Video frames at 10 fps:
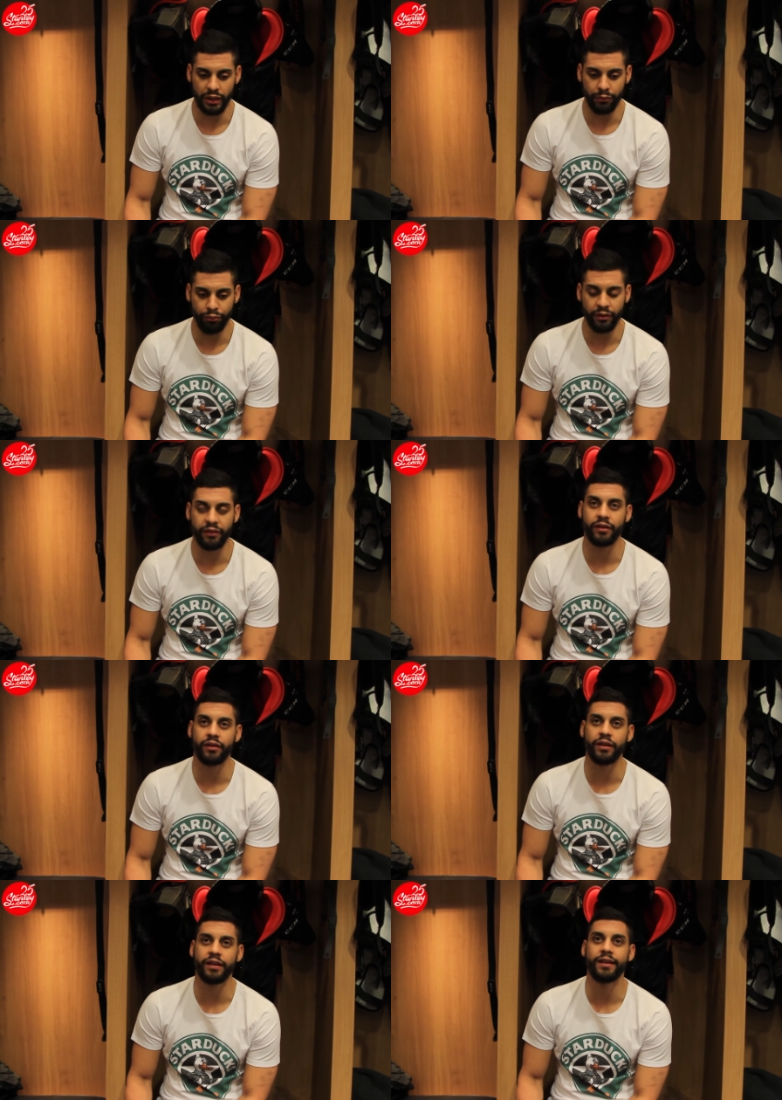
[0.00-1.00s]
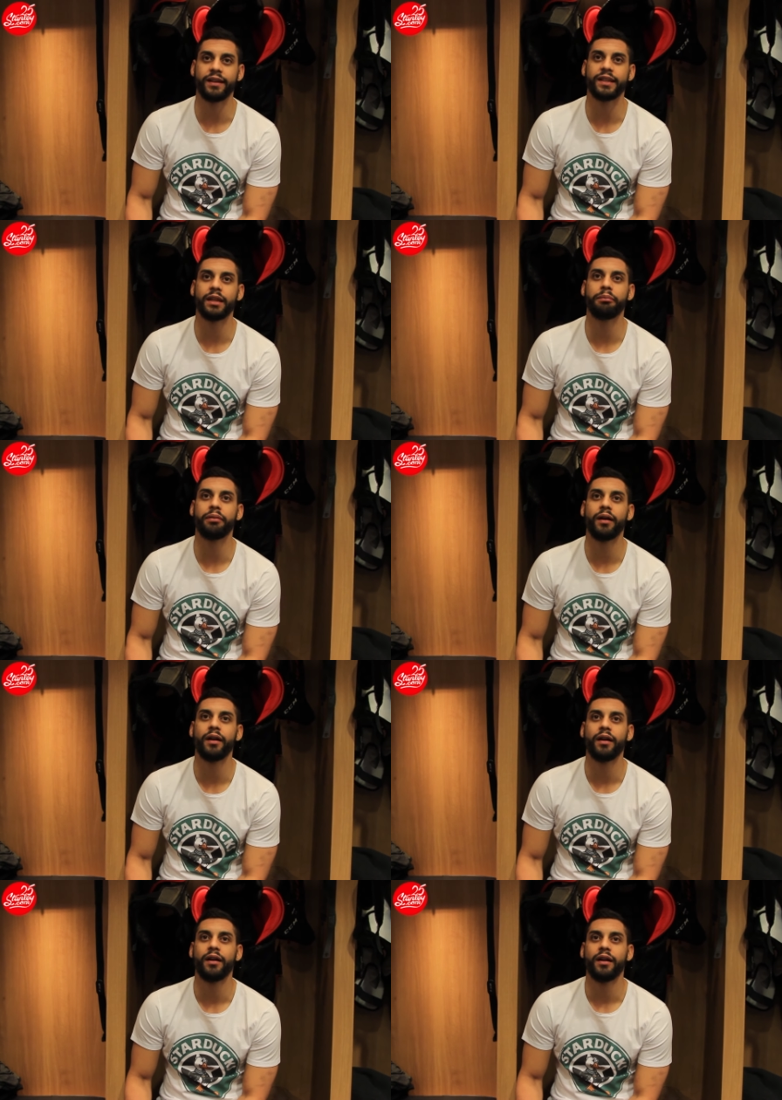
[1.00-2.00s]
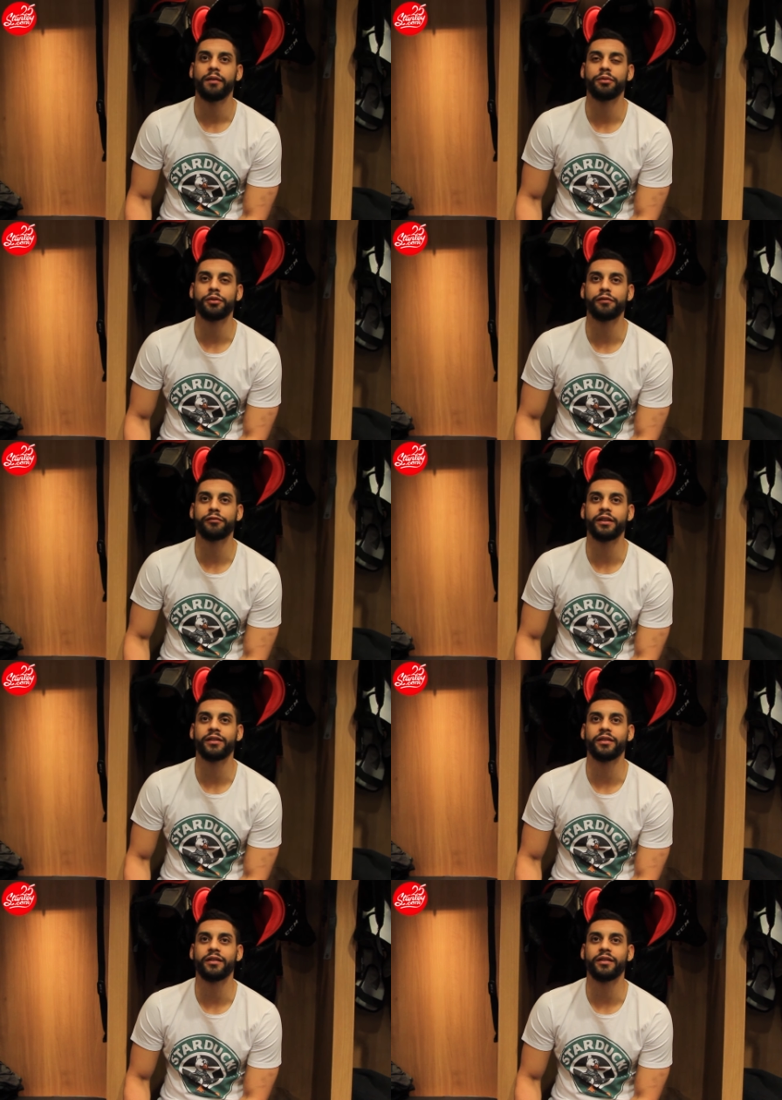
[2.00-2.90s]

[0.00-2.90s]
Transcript: ligne puisse aider l'équipe pour une fois